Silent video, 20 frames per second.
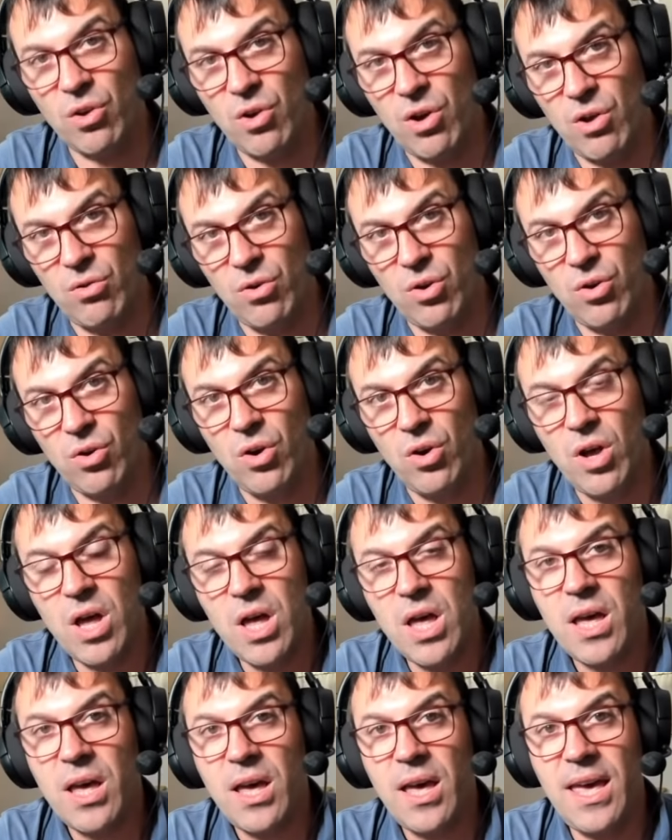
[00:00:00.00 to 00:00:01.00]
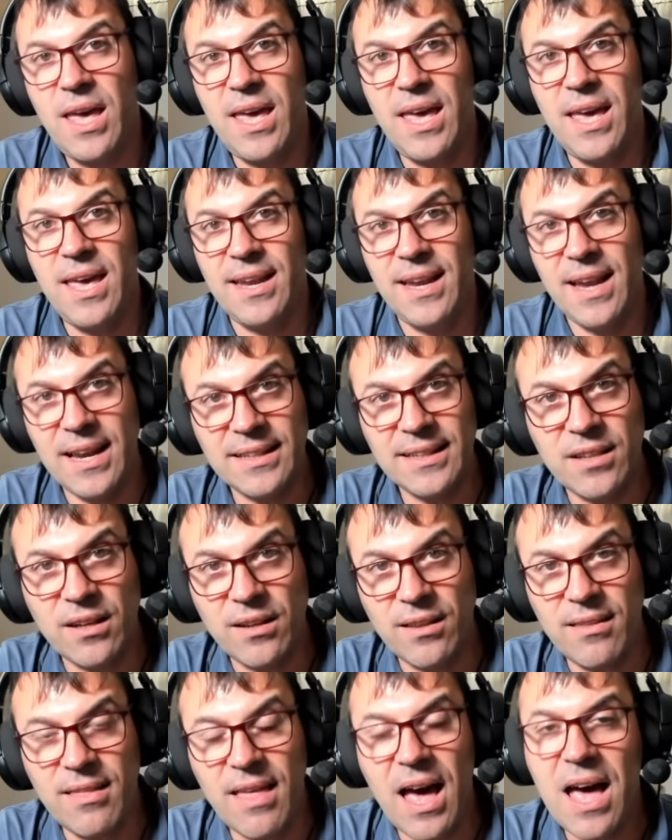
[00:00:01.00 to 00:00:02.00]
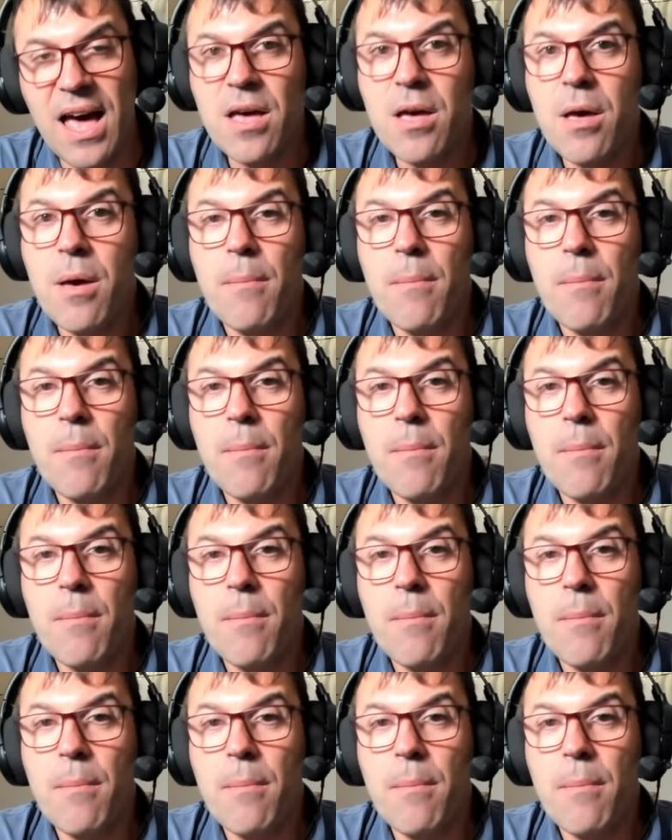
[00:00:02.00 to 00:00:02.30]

euros en electricidad